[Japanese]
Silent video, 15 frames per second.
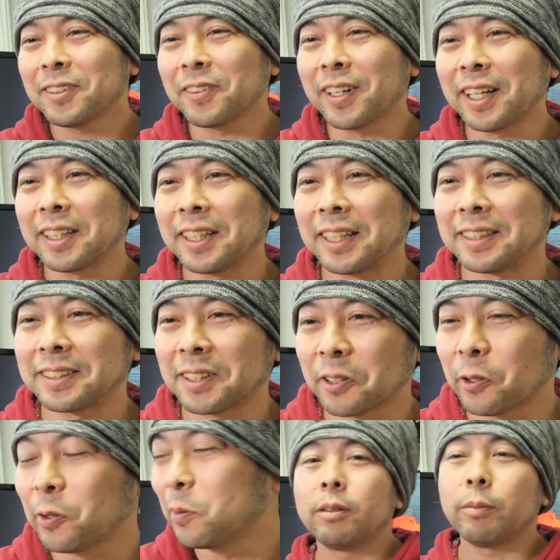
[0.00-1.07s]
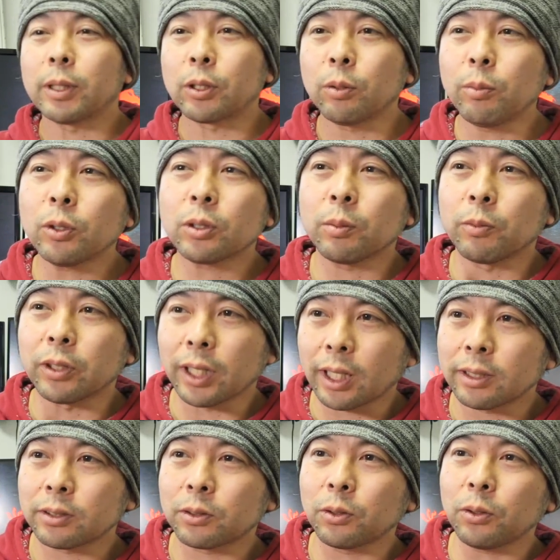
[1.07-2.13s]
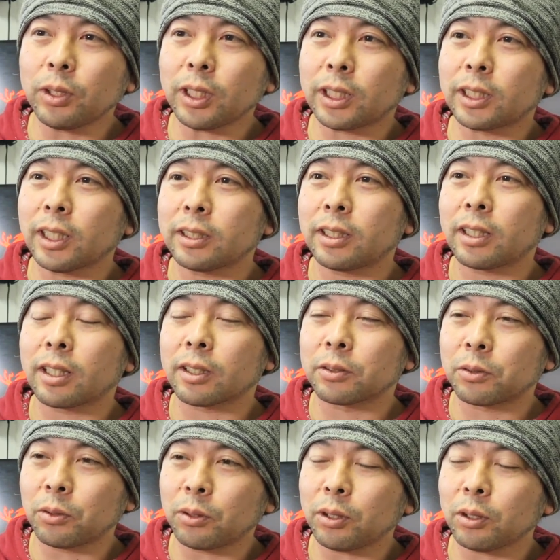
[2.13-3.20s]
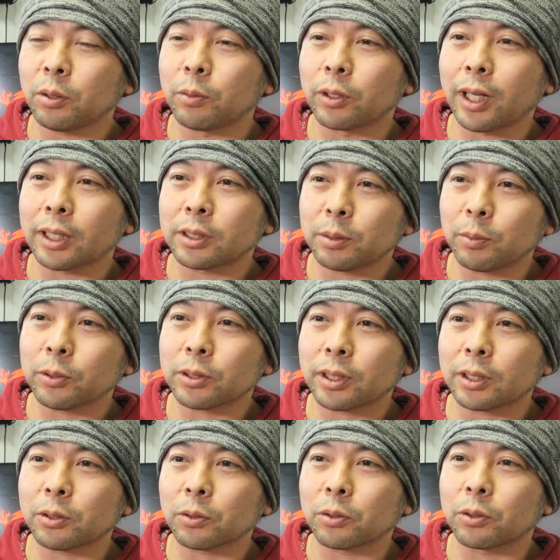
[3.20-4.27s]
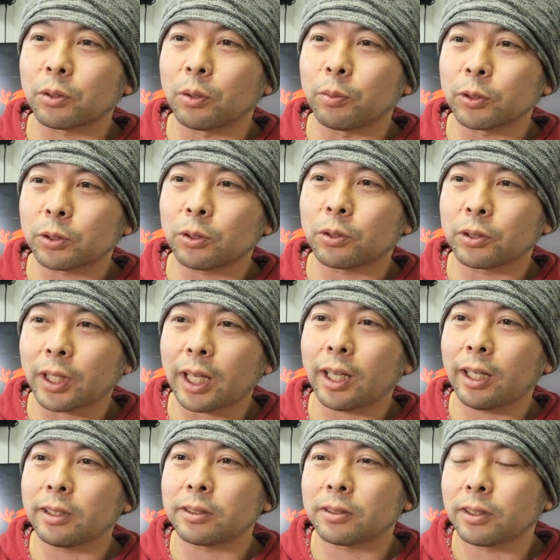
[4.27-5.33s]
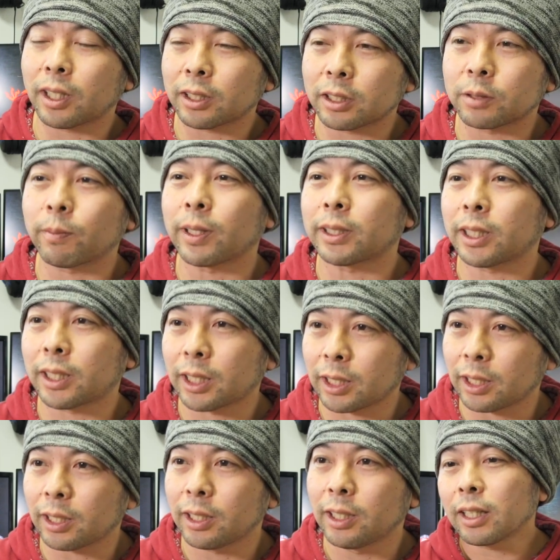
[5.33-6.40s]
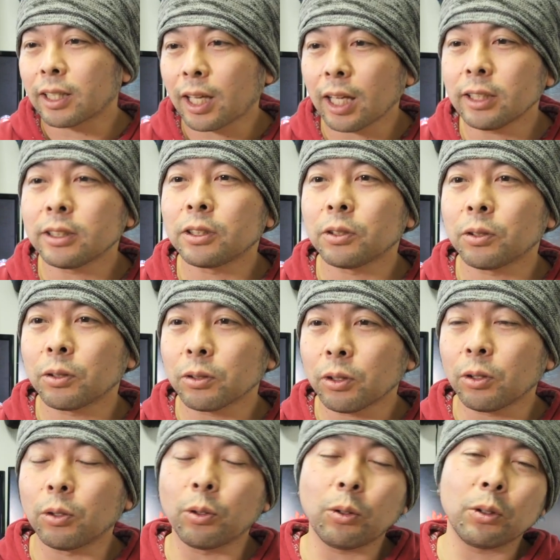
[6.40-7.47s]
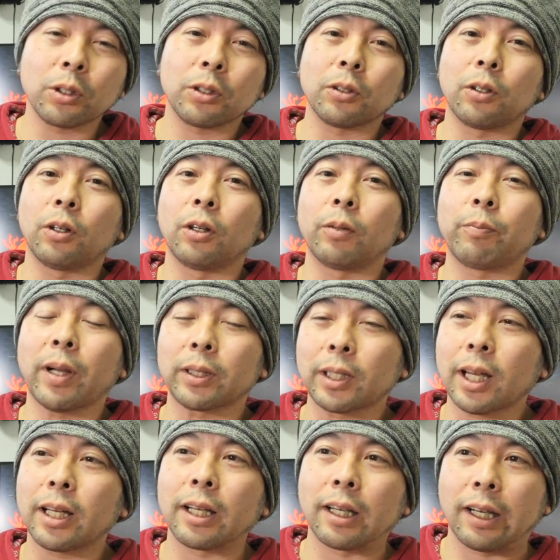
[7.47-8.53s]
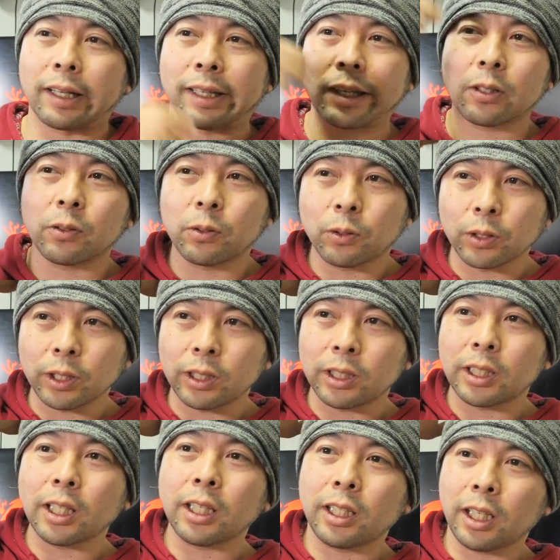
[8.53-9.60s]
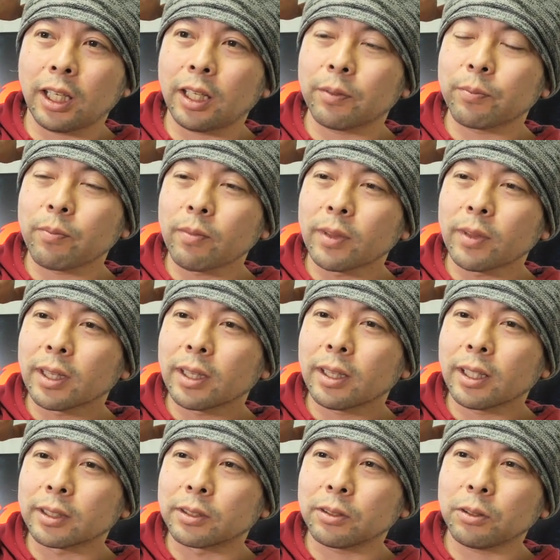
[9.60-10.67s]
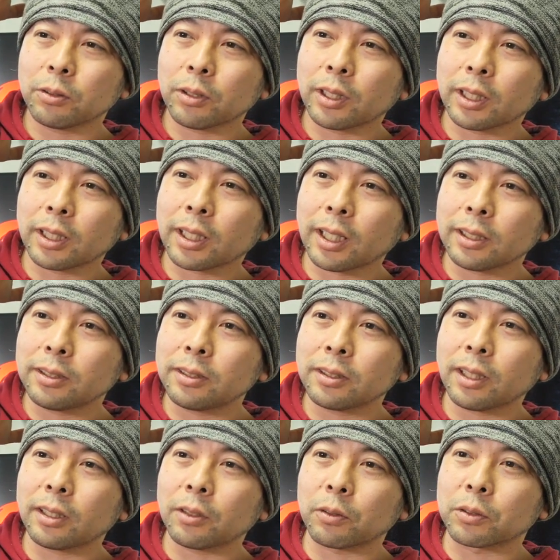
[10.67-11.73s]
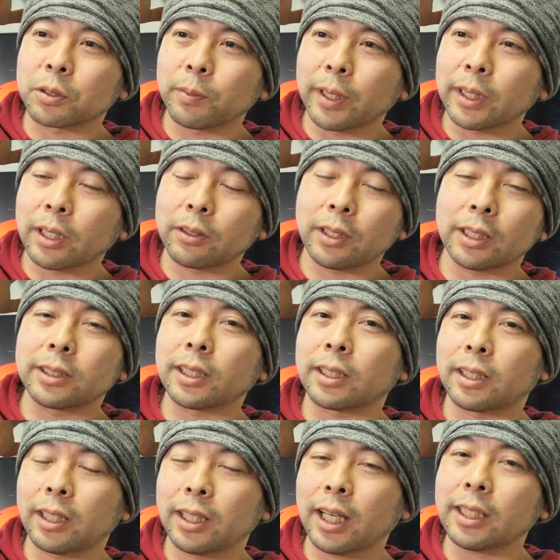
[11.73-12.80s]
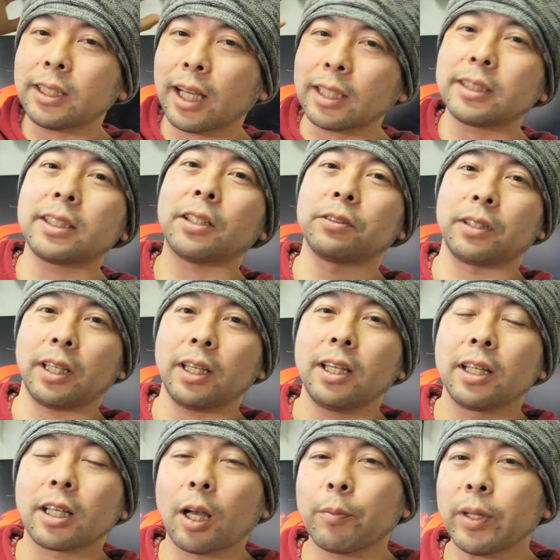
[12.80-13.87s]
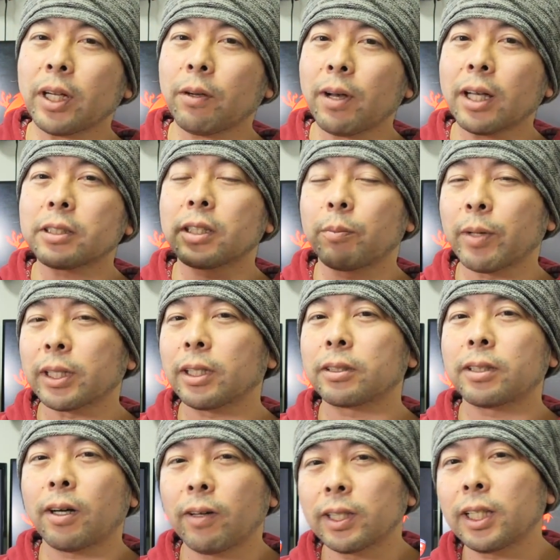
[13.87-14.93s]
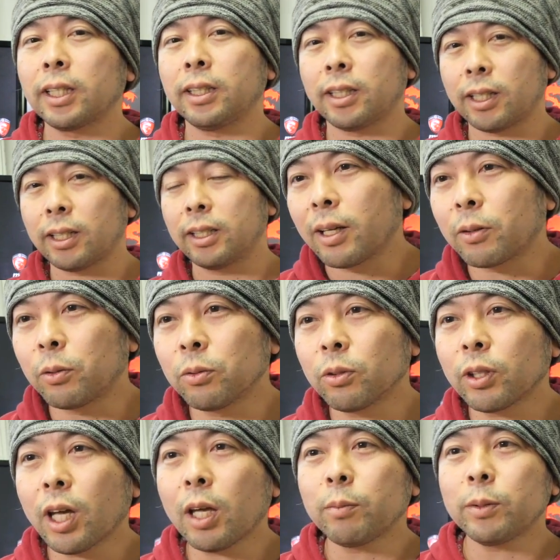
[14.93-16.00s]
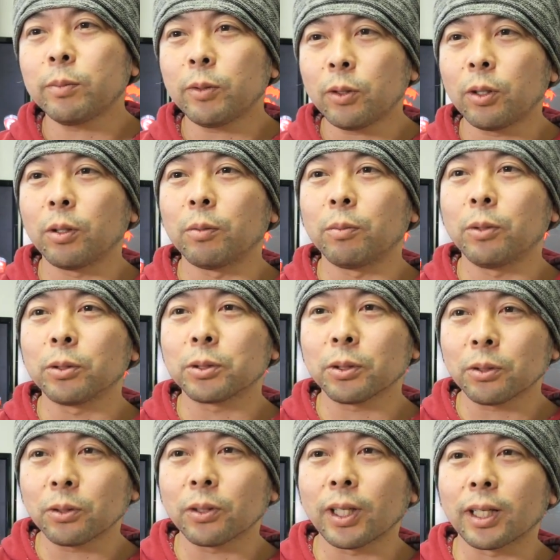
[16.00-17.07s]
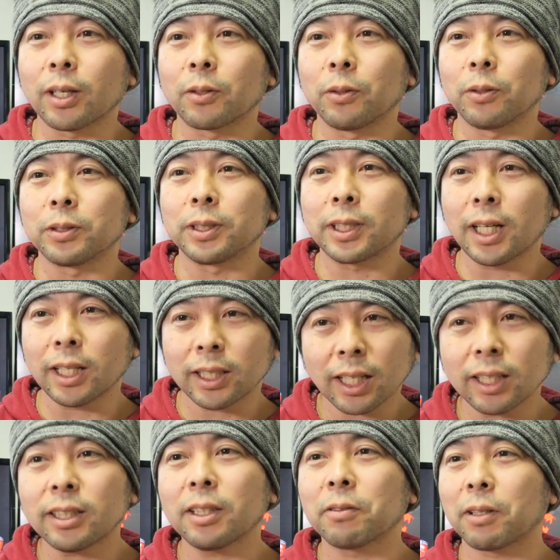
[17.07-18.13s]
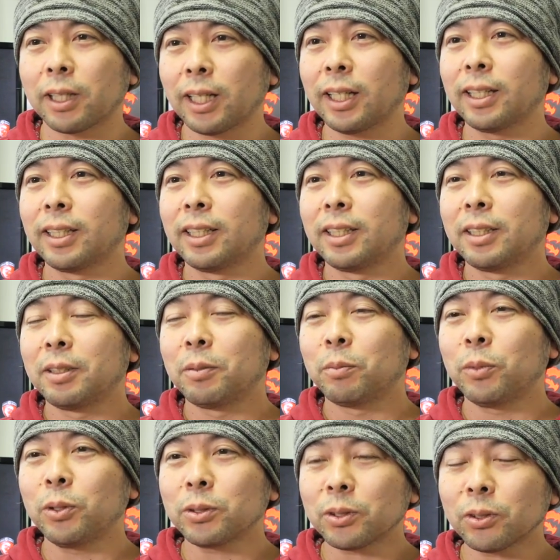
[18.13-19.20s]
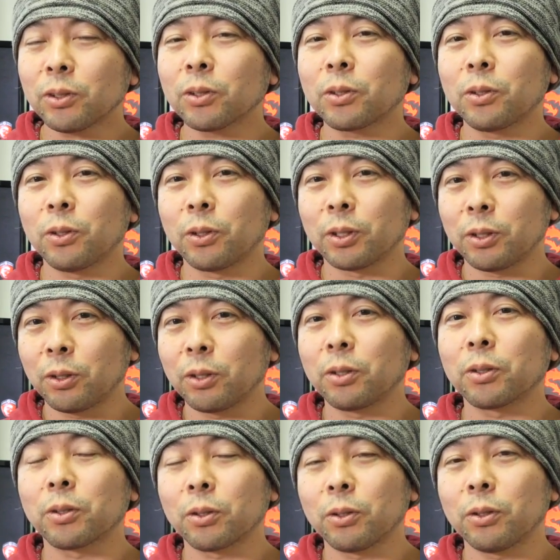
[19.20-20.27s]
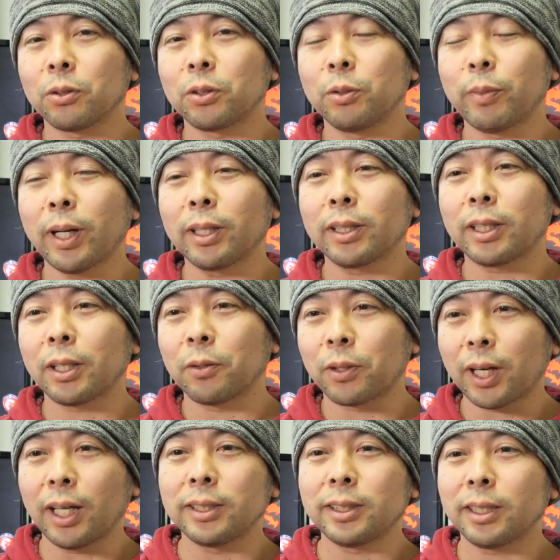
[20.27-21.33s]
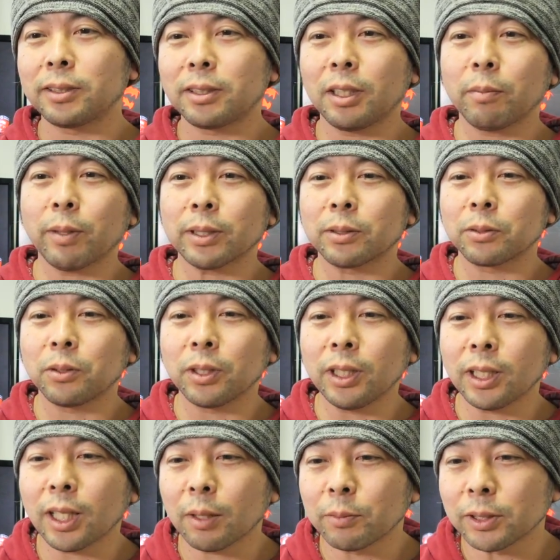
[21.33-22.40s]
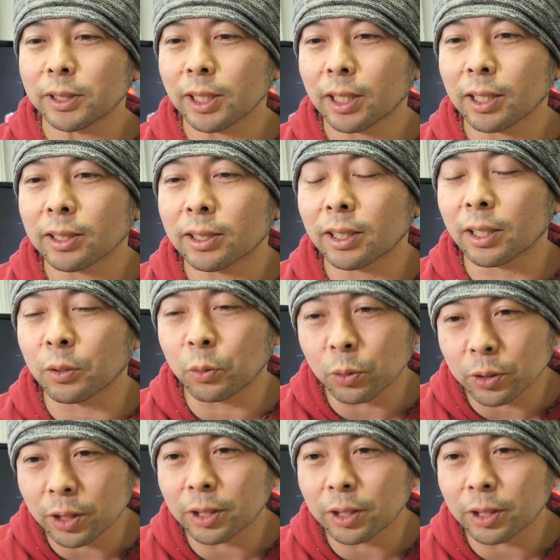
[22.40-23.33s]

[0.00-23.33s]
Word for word: ちょっとわかんないんですけど。まあ、そもそもね、ストーリー期待してたら、ストーリーの方もラスボスがちょっと面白くない演出になってしまってたり、えケンシロウの奥義のパターンが結構一定で、だからずっと戦い続けてるとつまんなくなっちゃったり飽き飽きちゃうねカメラワークが全く変わんないんでえこのゲームももうちょっとなんかこう時間がなかったのかなもうちょっとこういろいろと不満点を改善すればすごいいいゲームに仕上がったろう